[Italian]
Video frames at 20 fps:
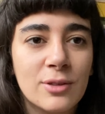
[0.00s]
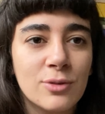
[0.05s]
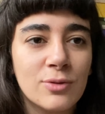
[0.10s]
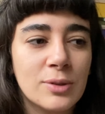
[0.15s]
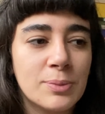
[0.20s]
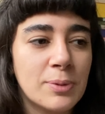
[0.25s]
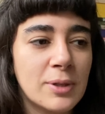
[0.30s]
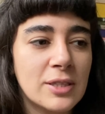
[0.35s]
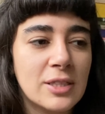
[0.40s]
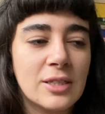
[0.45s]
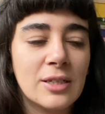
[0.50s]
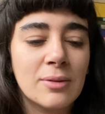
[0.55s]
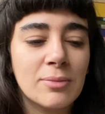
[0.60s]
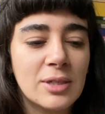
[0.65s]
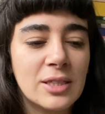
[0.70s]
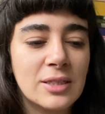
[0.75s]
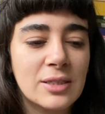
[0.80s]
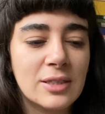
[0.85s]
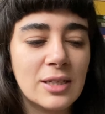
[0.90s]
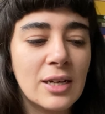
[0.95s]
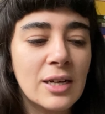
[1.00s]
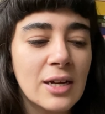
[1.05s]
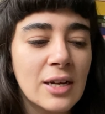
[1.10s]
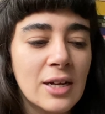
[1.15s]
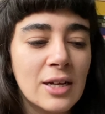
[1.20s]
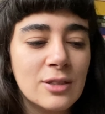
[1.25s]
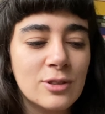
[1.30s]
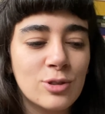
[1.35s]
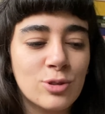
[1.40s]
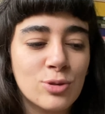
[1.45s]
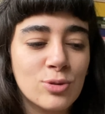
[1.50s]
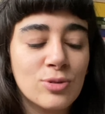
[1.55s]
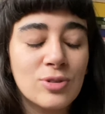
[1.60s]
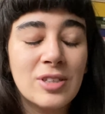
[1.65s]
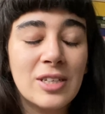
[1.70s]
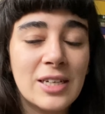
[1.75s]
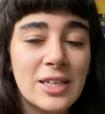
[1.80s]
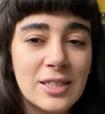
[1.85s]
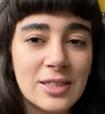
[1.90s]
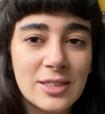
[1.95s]
dove praticamente ci sono
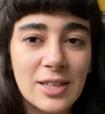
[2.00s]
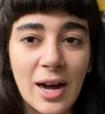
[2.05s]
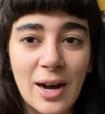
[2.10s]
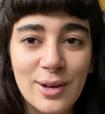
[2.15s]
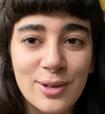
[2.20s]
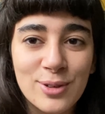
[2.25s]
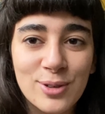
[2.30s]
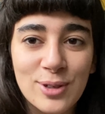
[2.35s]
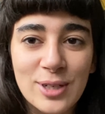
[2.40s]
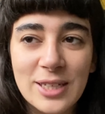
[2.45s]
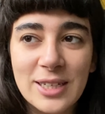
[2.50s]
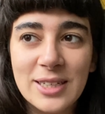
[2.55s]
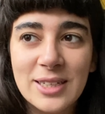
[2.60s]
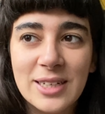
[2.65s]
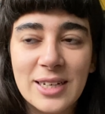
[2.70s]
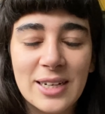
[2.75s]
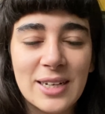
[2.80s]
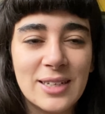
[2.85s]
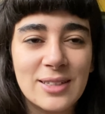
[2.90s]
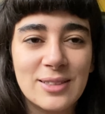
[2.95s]
dei rettangoli che